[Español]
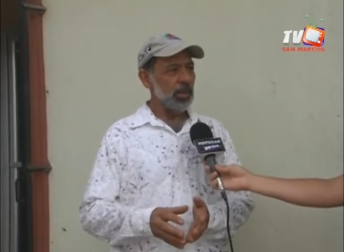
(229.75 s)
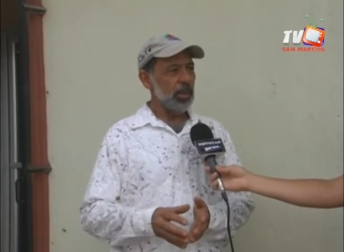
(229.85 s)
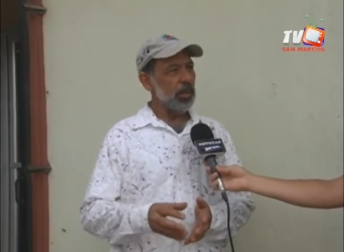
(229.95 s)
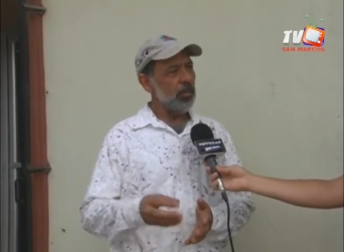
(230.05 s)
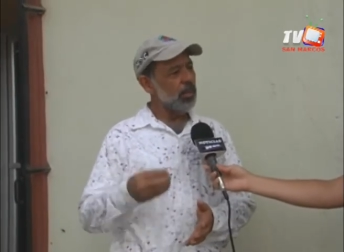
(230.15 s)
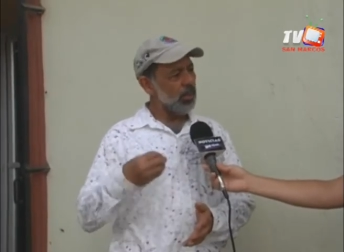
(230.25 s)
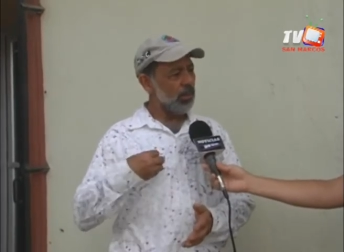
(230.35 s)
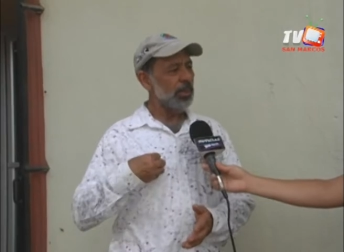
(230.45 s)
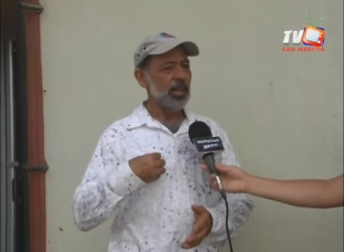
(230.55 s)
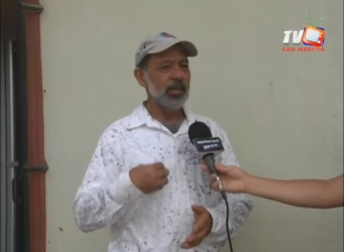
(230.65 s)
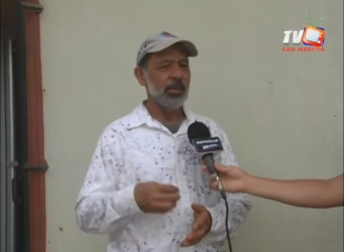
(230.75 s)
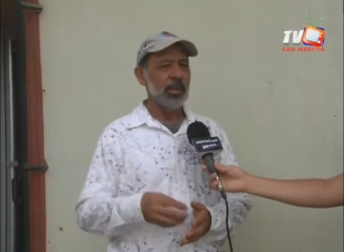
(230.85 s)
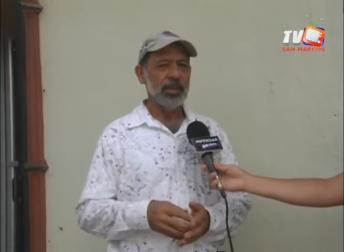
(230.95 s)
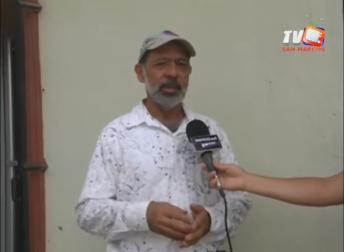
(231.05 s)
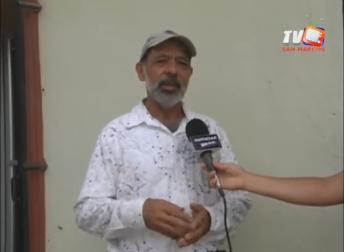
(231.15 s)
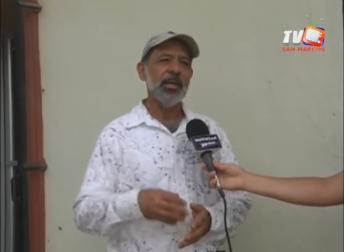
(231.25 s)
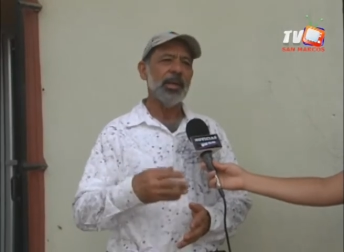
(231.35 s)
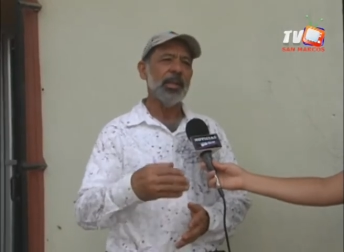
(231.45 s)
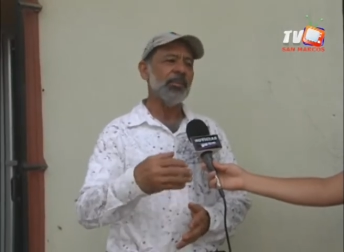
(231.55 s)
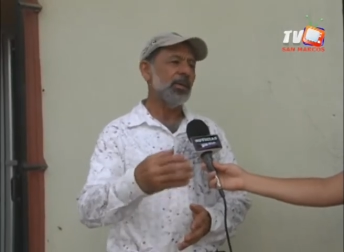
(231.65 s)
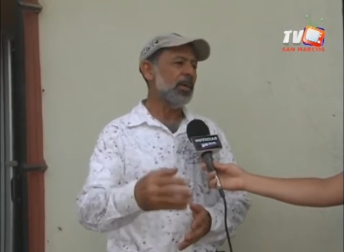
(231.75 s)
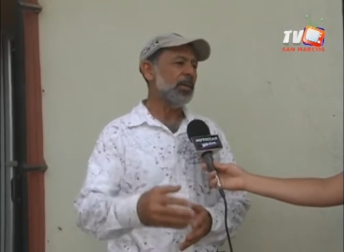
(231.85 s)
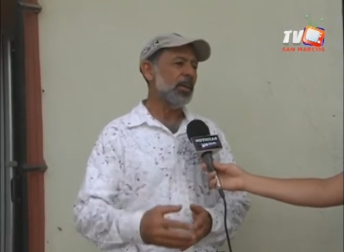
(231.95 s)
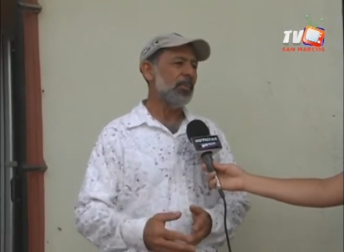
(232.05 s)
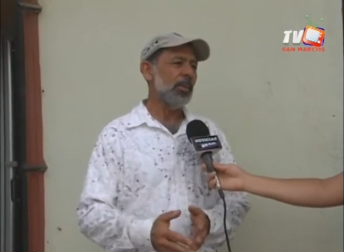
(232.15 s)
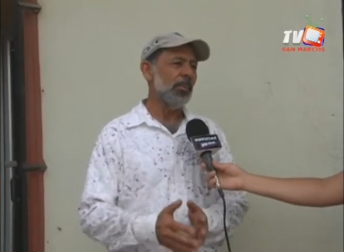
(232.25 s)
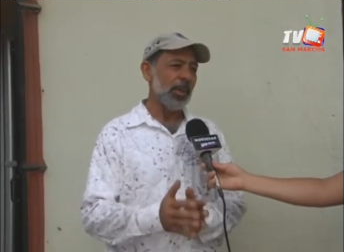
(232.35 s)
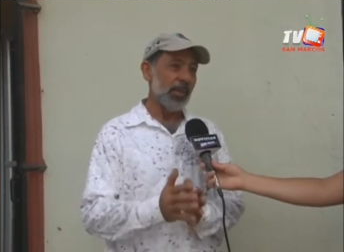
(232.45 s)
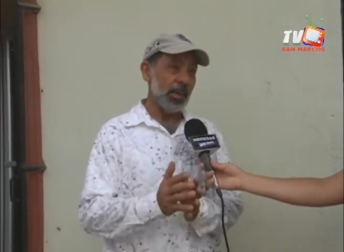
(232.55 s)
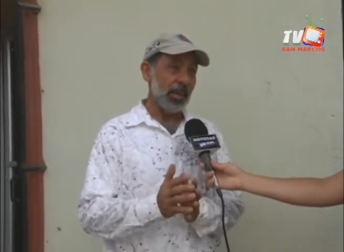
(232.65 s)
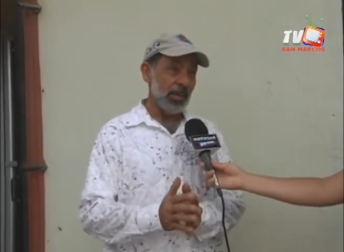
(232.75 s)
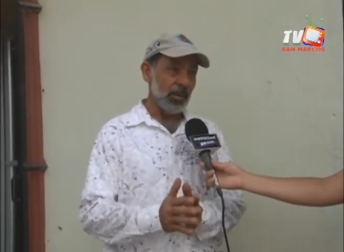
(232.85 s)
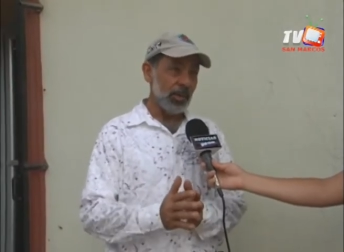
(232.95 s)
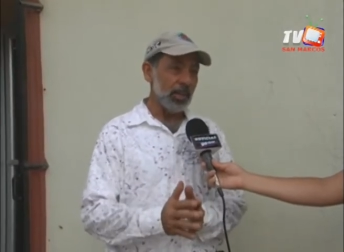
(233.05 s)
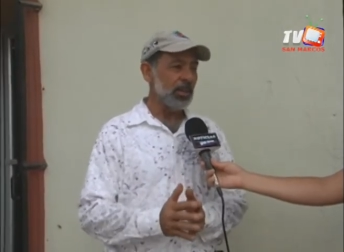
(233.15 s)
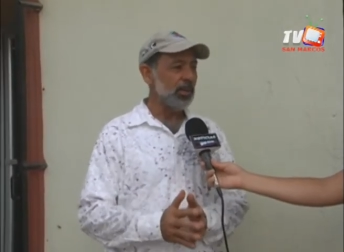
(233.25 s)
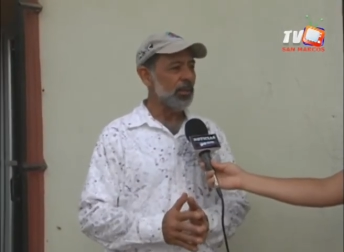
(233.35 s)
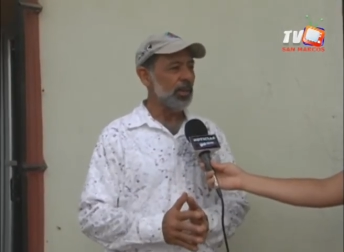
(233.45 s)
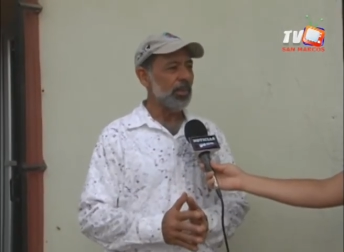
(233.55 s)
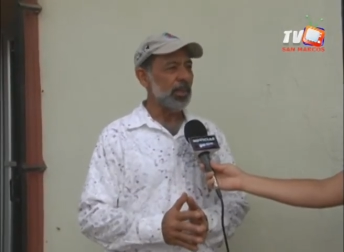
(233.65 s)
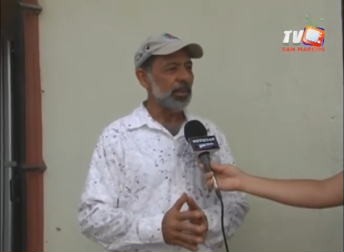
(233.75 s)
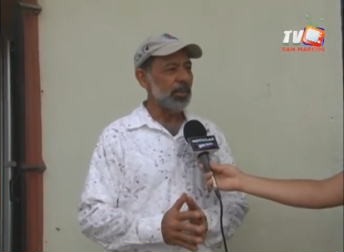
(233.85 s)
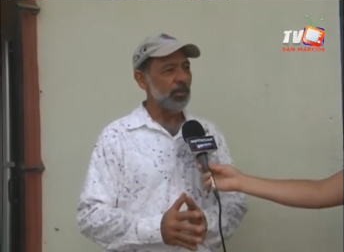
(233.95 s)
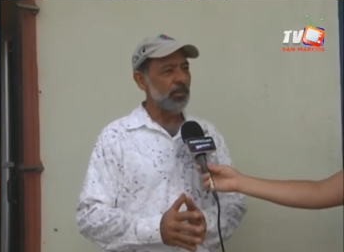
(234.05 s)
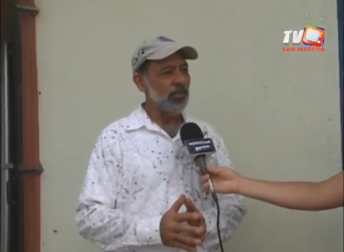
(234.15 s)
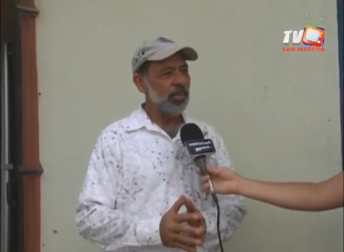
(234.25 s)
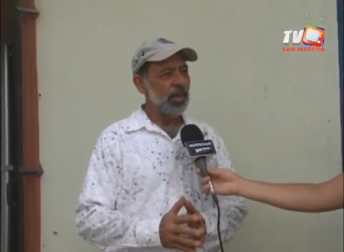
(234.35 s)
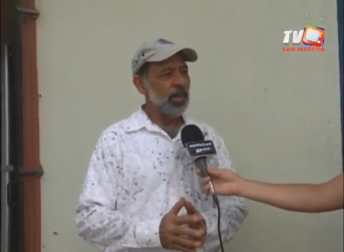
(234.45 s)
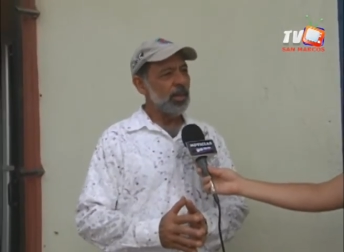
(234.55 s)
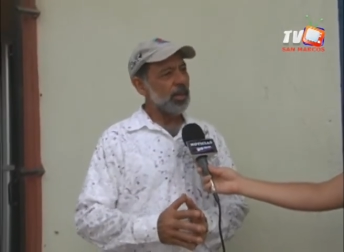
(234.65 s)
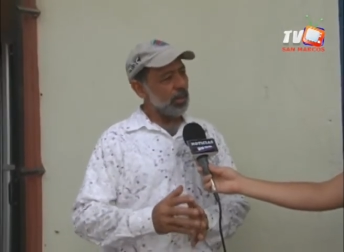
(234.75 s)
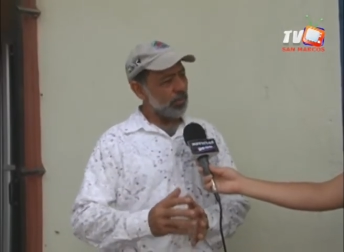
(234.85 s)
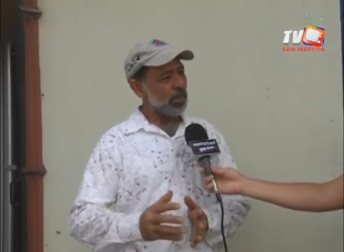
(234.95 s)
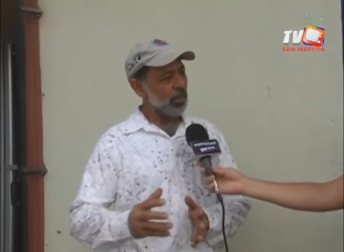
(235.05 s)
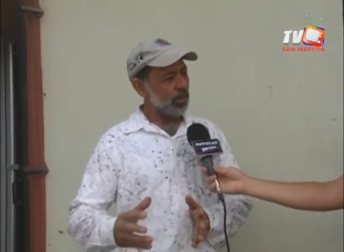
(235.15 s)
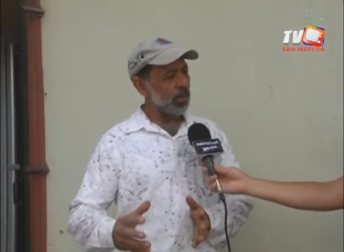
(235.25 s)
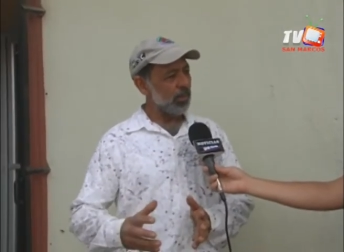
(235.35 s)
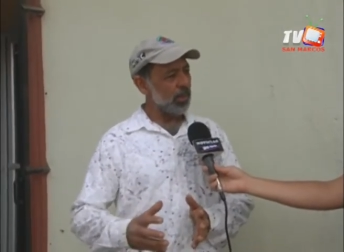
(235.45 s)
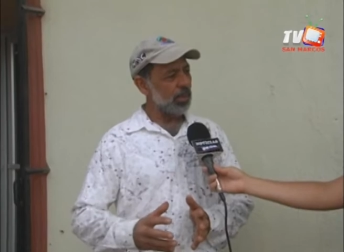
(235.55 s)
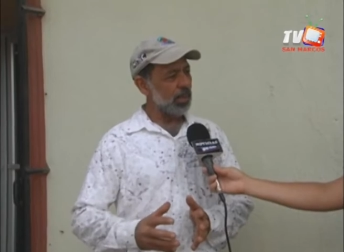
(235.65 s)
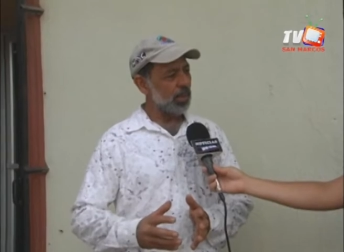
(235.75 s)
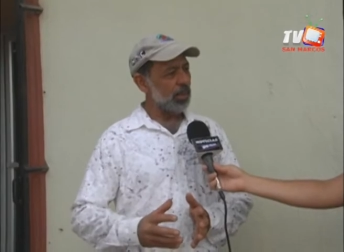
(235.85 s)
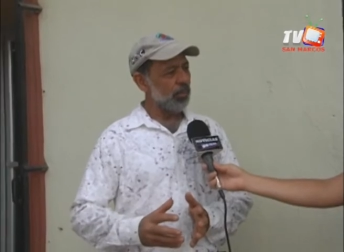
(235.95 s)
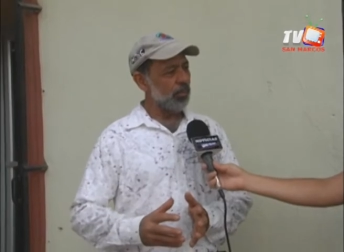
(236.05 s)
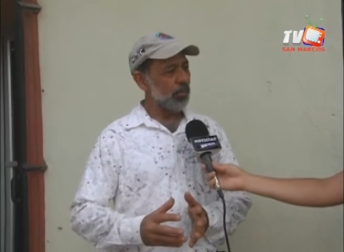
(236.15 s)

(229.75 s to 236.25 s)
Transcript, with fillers: Y mi obligación es ir a las fincas también para ver qué es lo que tiene esa plantación y qué podemos recomendarle,